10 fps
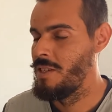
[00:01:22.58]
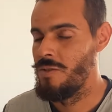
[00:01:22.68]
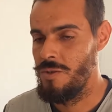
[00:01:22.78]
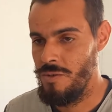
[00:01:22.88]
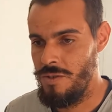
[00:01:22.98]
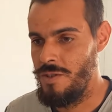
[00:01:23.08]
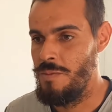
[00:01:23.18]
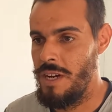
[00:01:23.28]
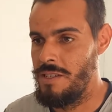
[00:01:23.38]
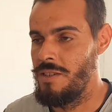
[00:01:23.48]
Isso, os
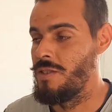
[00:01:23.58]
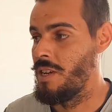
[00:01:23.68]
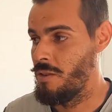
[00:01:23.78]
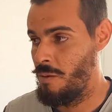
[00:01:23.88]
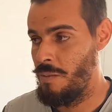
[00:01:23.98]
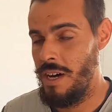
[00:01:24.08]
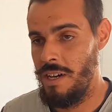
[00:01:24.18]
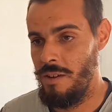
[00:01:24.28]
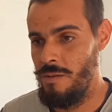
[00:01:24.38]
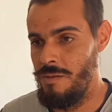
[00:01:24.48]
demais que já
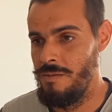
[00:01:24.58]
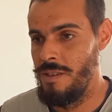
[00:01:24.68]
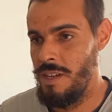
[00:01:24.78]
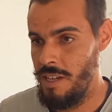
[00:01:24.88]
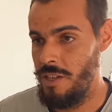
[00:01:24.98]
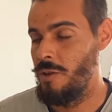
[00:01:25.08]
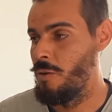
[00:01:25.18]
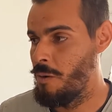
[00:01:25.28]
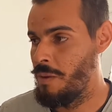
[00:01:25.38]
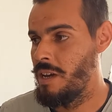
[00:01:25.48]
tomaram
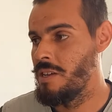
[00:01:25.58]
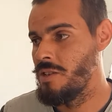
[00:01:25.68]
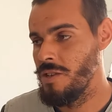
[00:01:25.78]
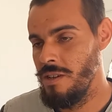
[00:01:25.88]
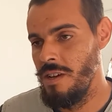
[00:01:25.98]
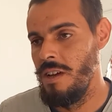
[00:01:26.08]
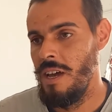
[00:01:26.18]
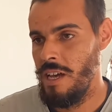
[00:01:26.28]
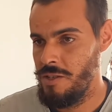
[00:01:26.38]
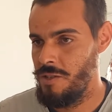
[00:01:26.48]
anteriormente,
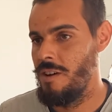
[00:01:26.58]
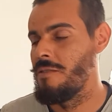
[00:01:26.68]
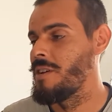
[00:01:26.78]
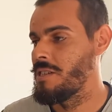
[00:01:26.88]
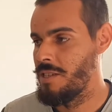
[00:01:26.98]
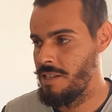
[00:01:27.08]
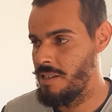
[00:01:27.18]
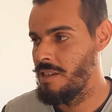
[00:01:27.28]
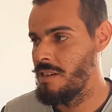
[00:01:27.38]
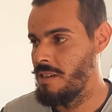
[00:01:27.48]
é só a
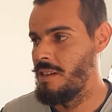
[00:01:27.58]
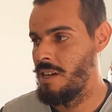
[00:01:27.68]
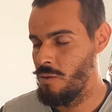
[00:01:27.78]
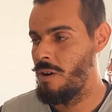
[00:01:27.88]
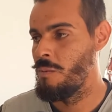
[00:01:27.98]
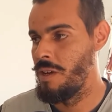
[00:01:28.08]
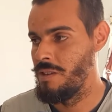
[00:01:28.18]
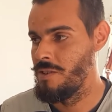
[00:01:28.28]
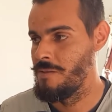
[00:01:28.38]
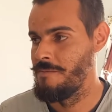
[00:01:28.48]
vacina
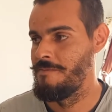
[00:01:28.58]
anualmente.